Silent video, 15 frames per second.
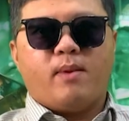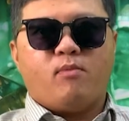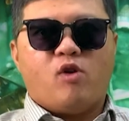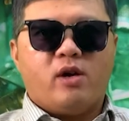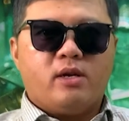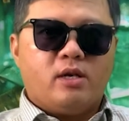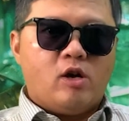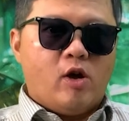nằm
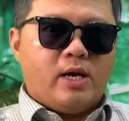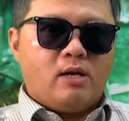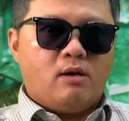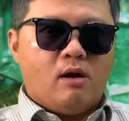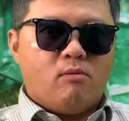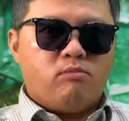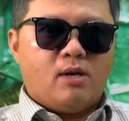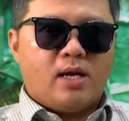ngoài dự đoán của
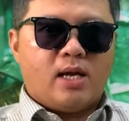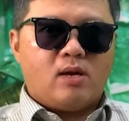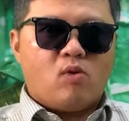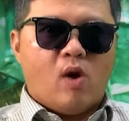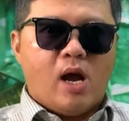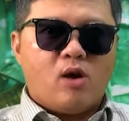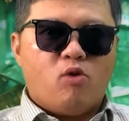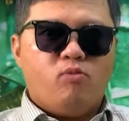Long thì kết
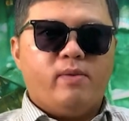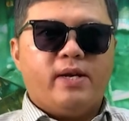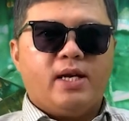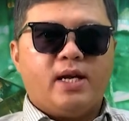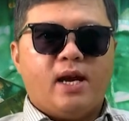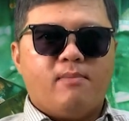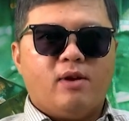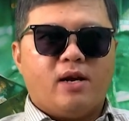quả của
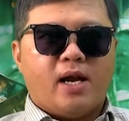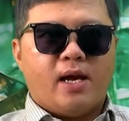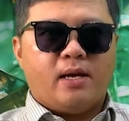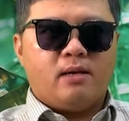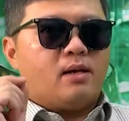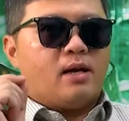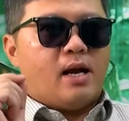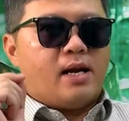minigame lần
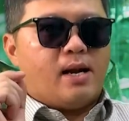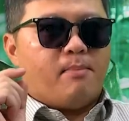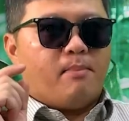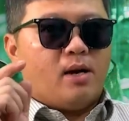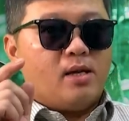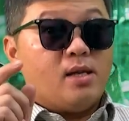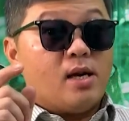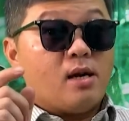này đã
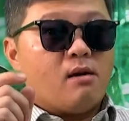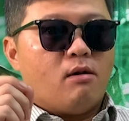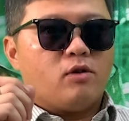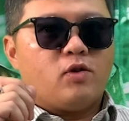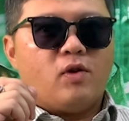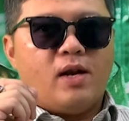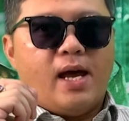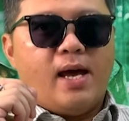nằm ở những con
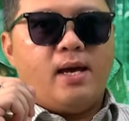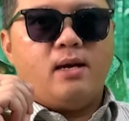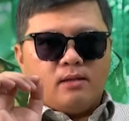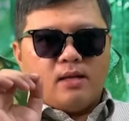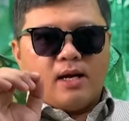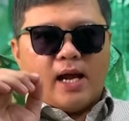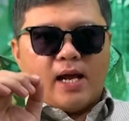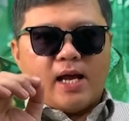số lẻ.
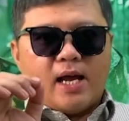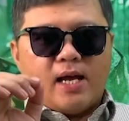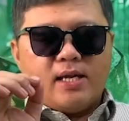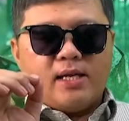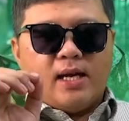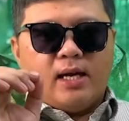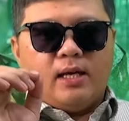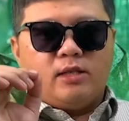Tất cả các
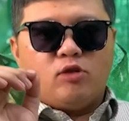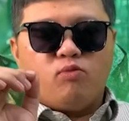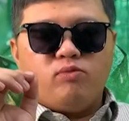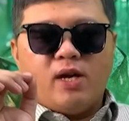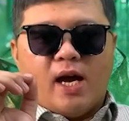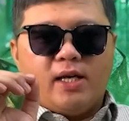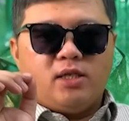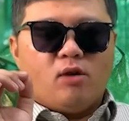anh chị
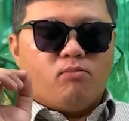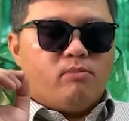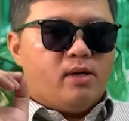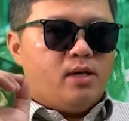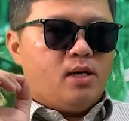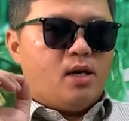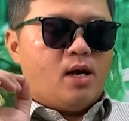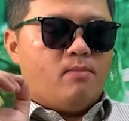trúng giải trong
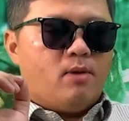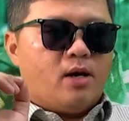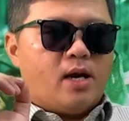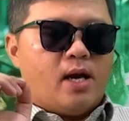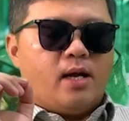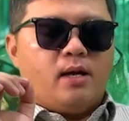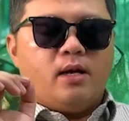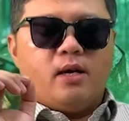minigame lần
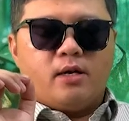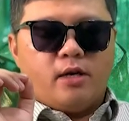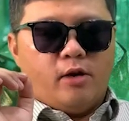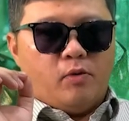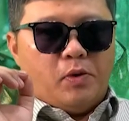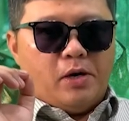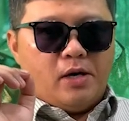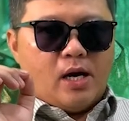này
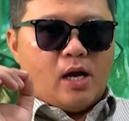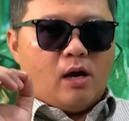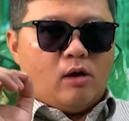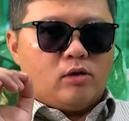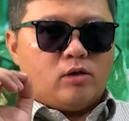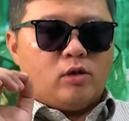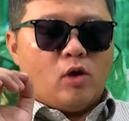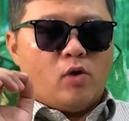đều đưa ra
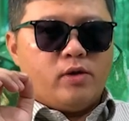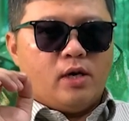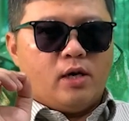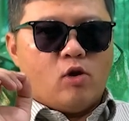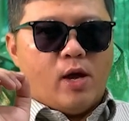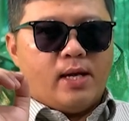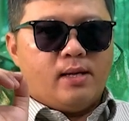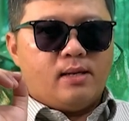con số
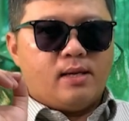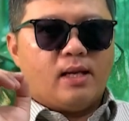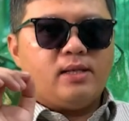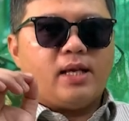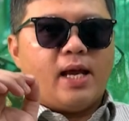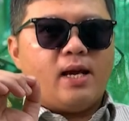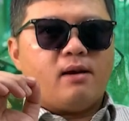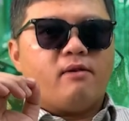dự đoán
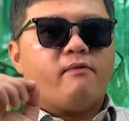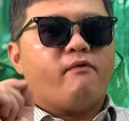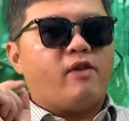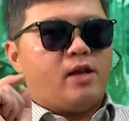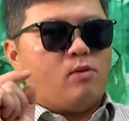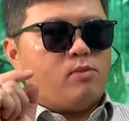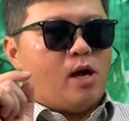chính xác và giống